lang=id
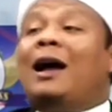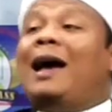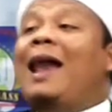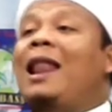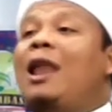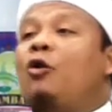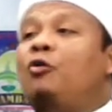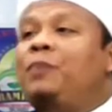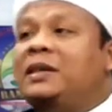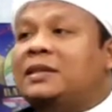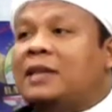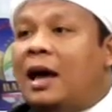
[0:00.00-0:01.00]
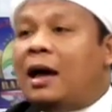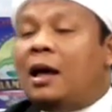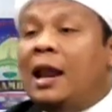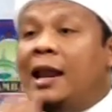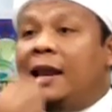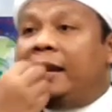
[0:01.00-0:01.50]
Kalau bisa,
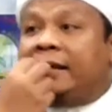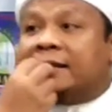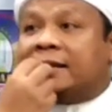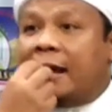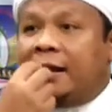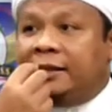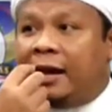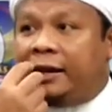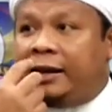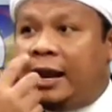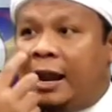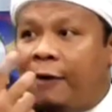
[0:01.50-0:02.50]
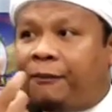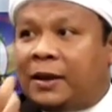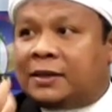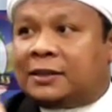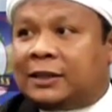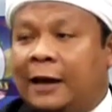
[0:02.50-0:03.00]
lisannya
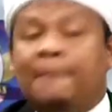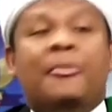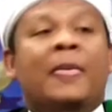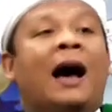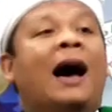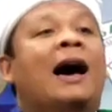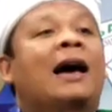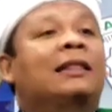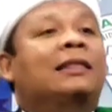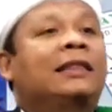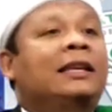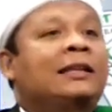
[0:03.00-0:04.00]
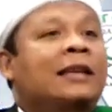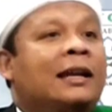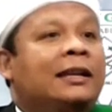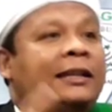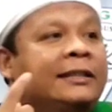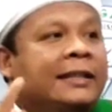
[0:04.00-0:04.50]
dilafazkan,
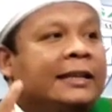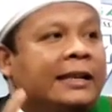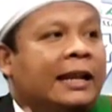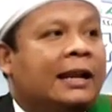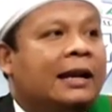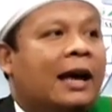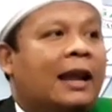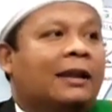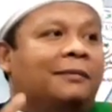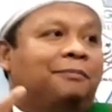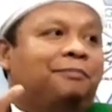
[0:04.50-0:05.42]
hatinya dijikirkan.